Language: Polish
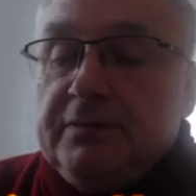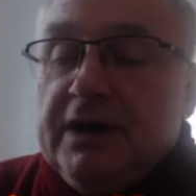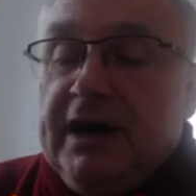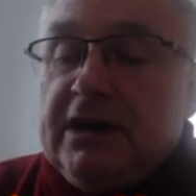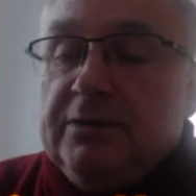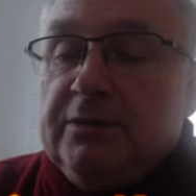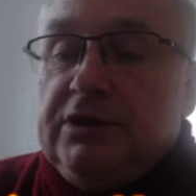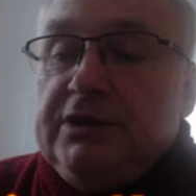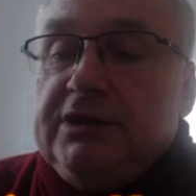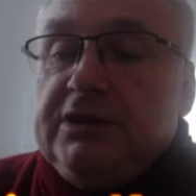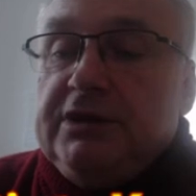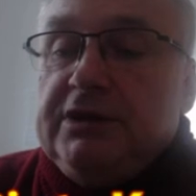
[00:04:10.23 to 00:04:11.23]
albo
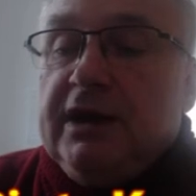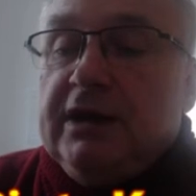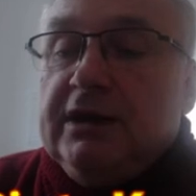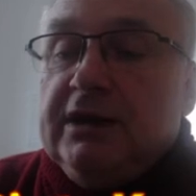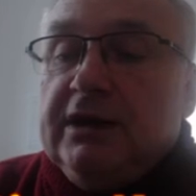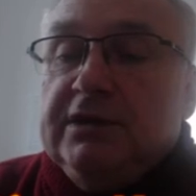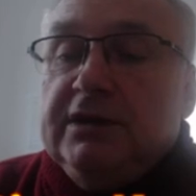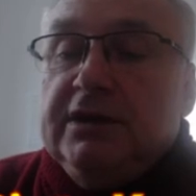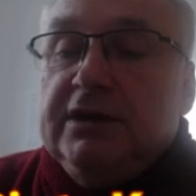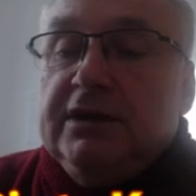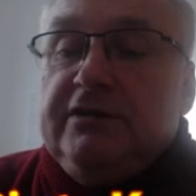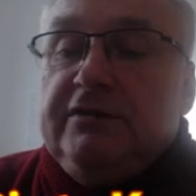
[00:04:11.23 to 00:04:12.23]
linię A
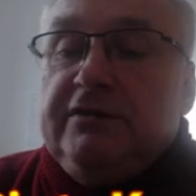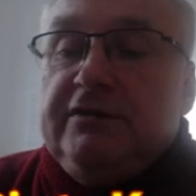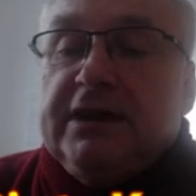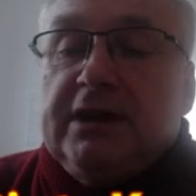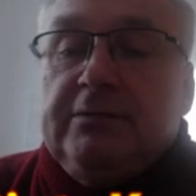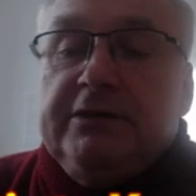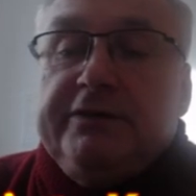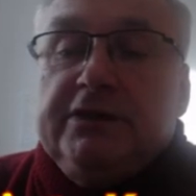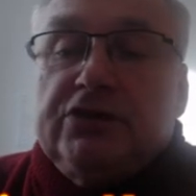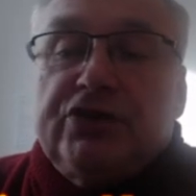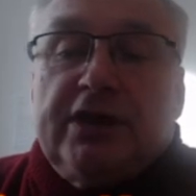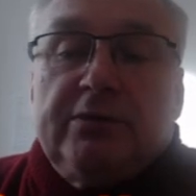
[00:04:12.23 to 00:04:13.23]
i wpadamy
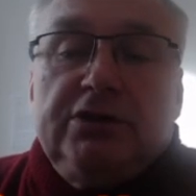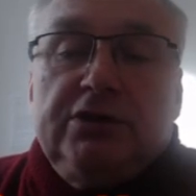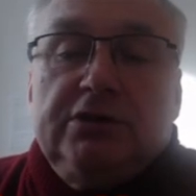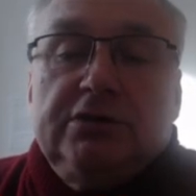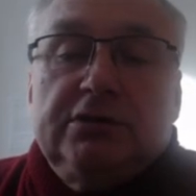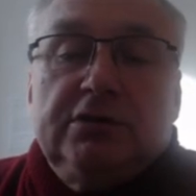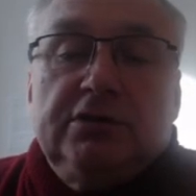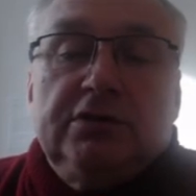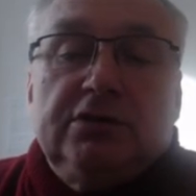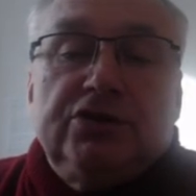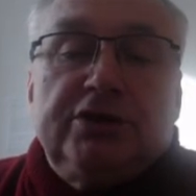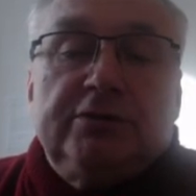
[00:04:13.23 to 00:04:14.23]
wieżami,
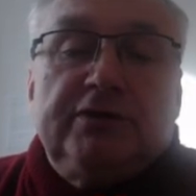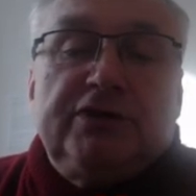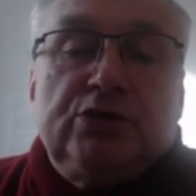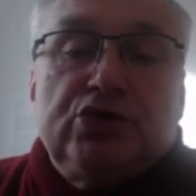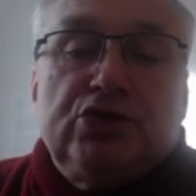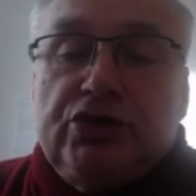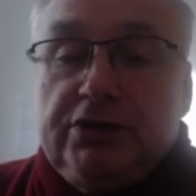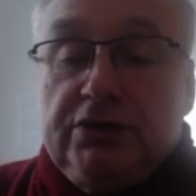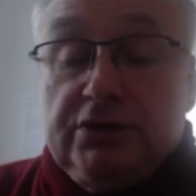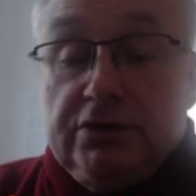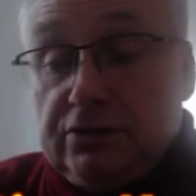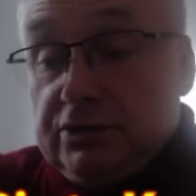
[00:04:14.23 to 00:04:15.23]
żeby wzdłuż
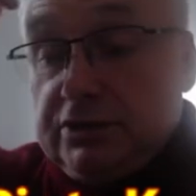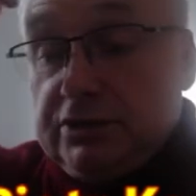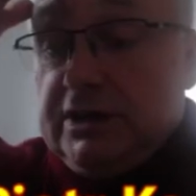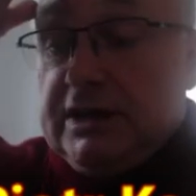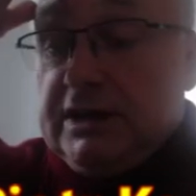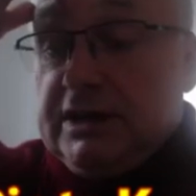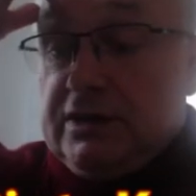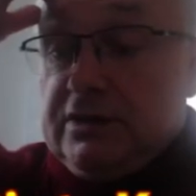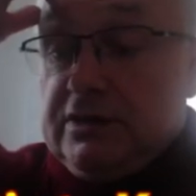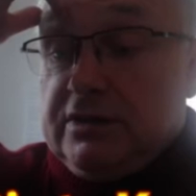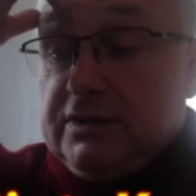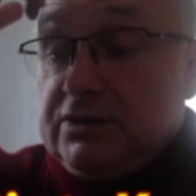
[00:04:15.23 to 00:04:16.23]
linii drugiej
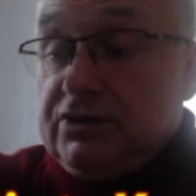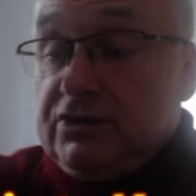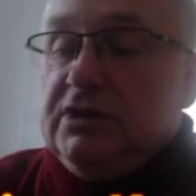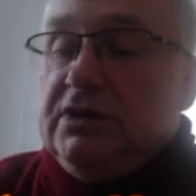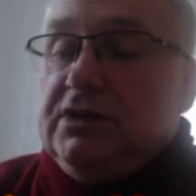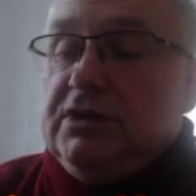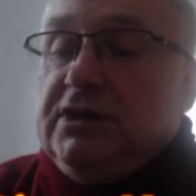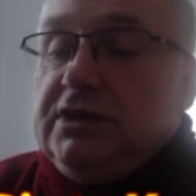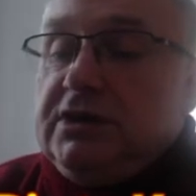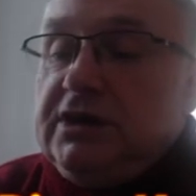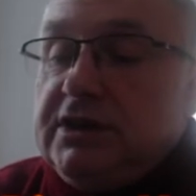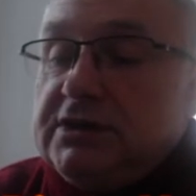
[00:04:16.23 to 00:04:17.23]
atakować.
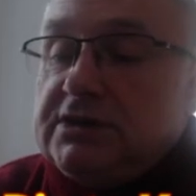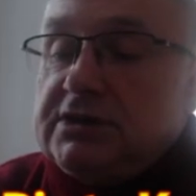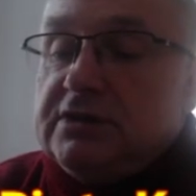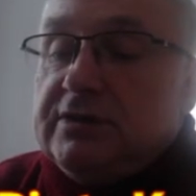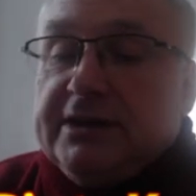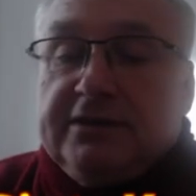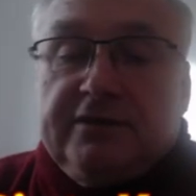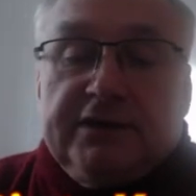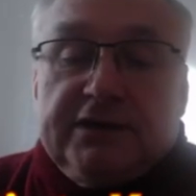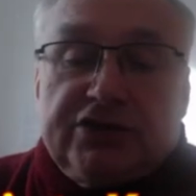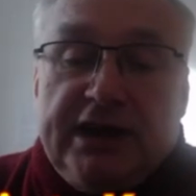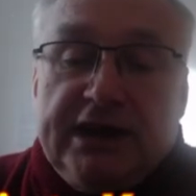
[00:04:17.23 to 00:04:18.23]
Nie jest to łatwe.
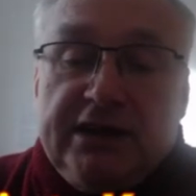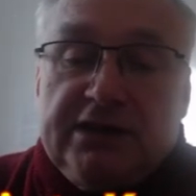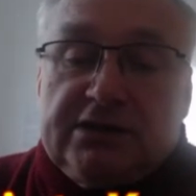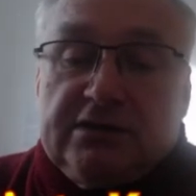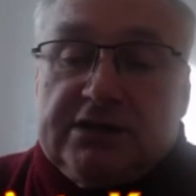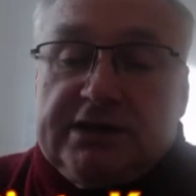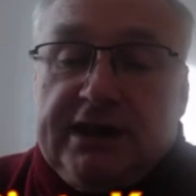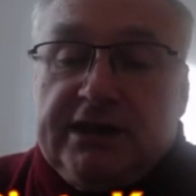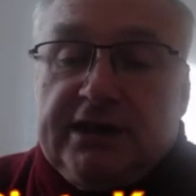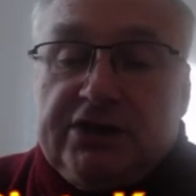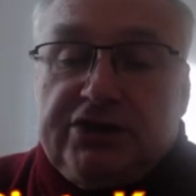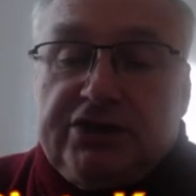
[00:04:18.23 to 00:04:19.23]
Czarne chcą
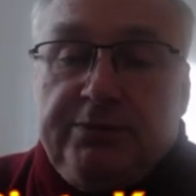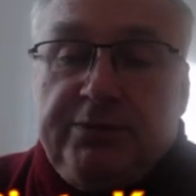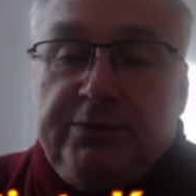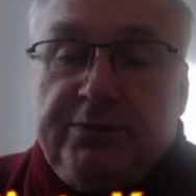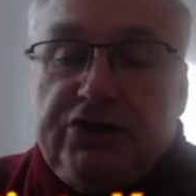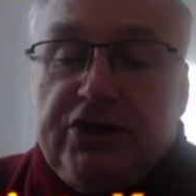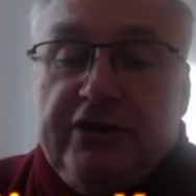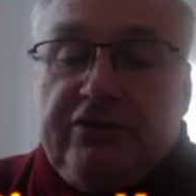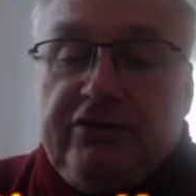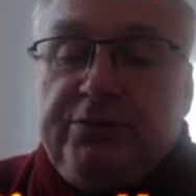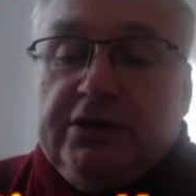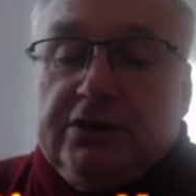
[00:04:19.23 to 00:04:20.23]
zagrać G5,
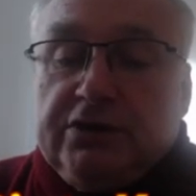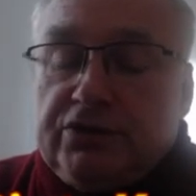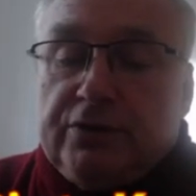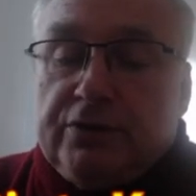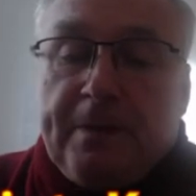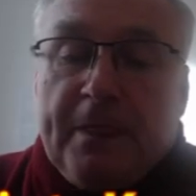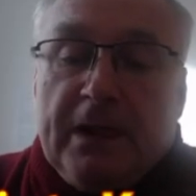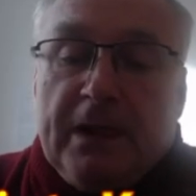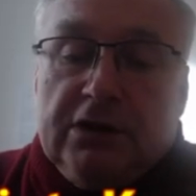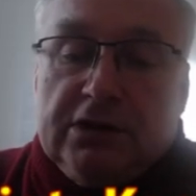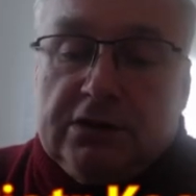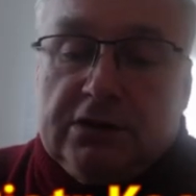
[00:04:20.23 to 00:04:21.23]
F5.
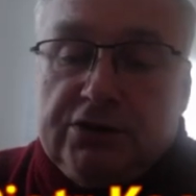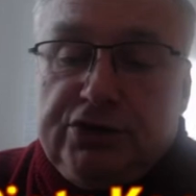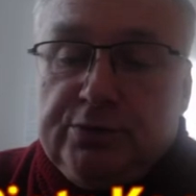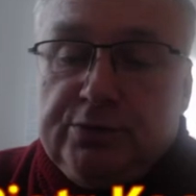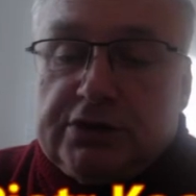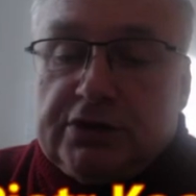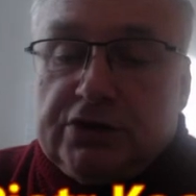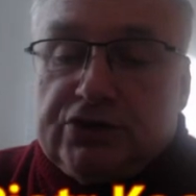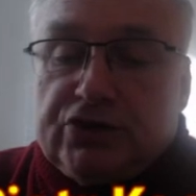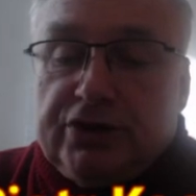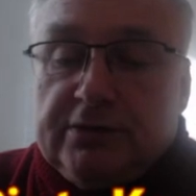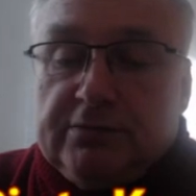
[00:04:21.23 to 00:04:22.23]
Odchodzimy
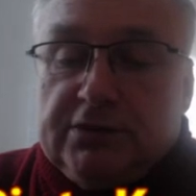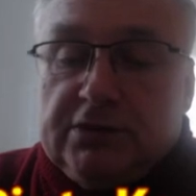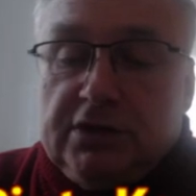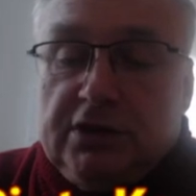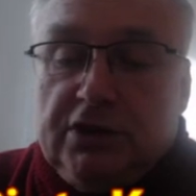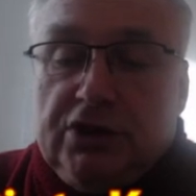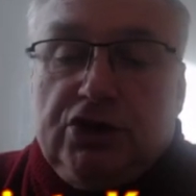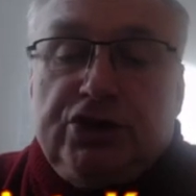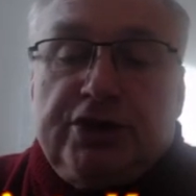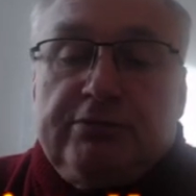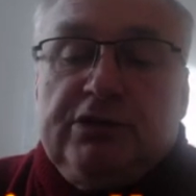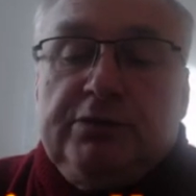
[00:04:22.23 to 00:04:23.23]
skoczkiem,
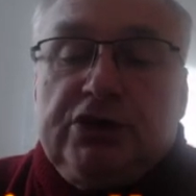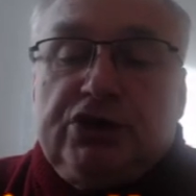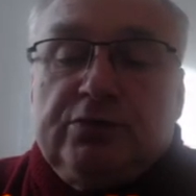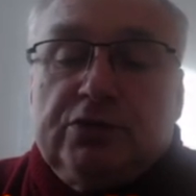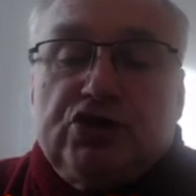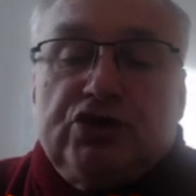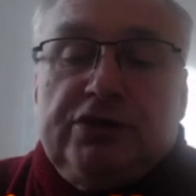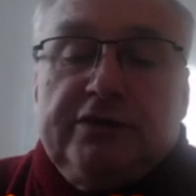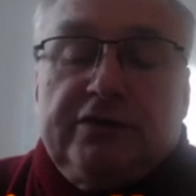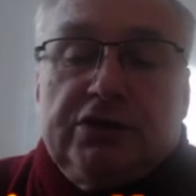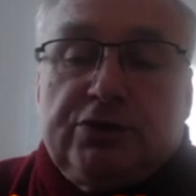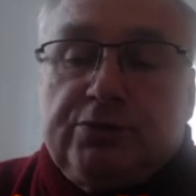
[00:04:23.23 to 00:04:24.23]
żeby mieć
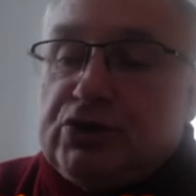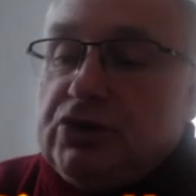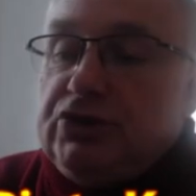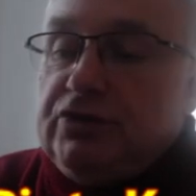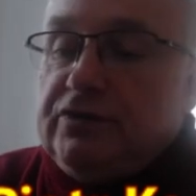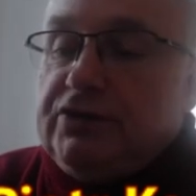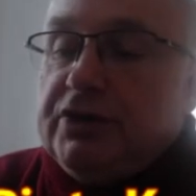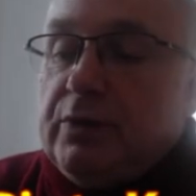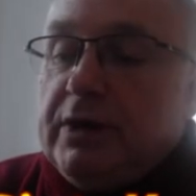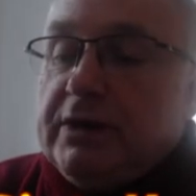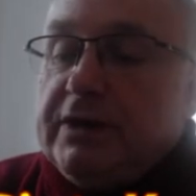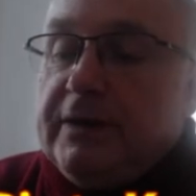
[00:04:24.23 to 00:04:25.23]
możliwość
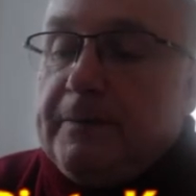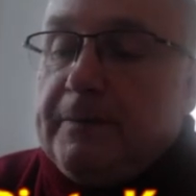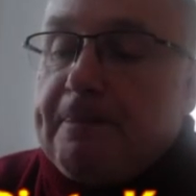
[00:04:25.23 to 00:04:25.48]
przeciwdziałania.